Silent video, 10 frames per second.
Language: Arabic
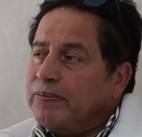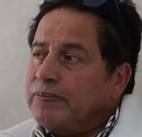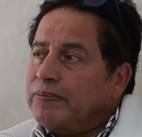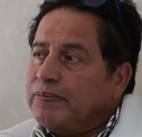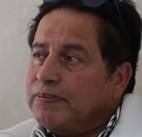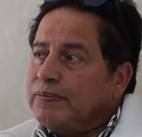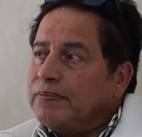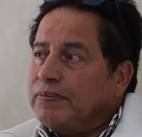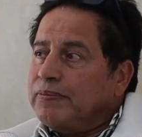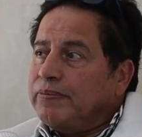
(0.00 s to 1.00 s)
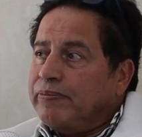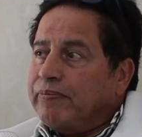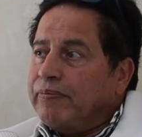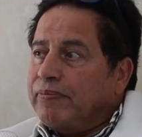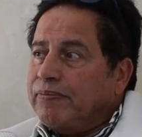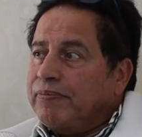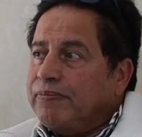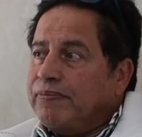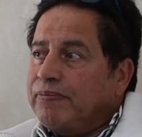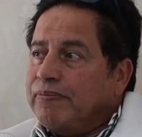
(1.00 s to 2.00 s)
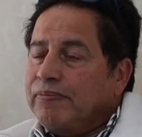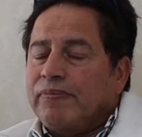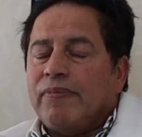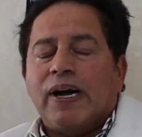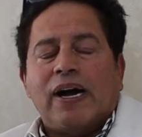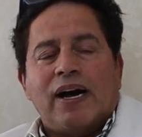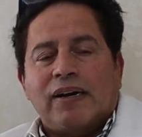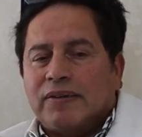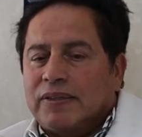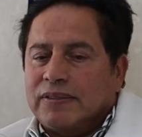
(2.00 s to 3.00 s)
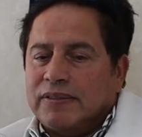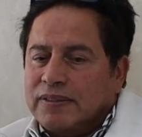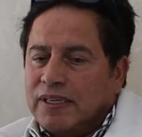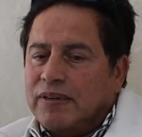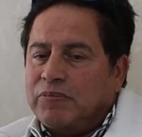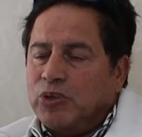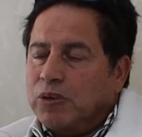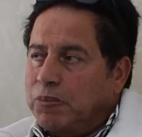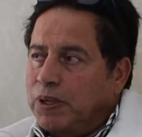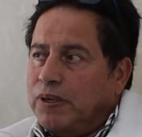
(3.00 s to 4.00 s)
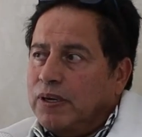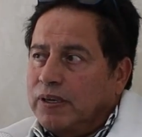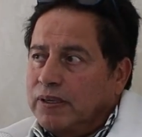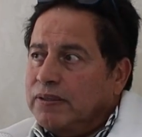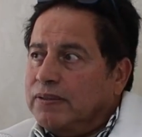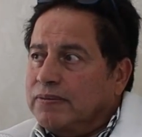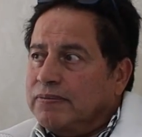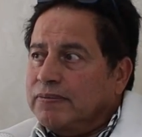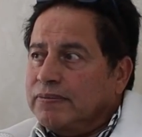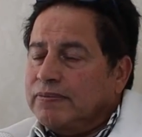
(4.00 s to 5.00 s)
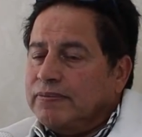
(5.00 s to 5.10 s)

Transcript: وتهبطو وديرو مو كنجاوبو غير هذوك صحاب اللي كيحفروا البيران وراو كنقضوا الغرض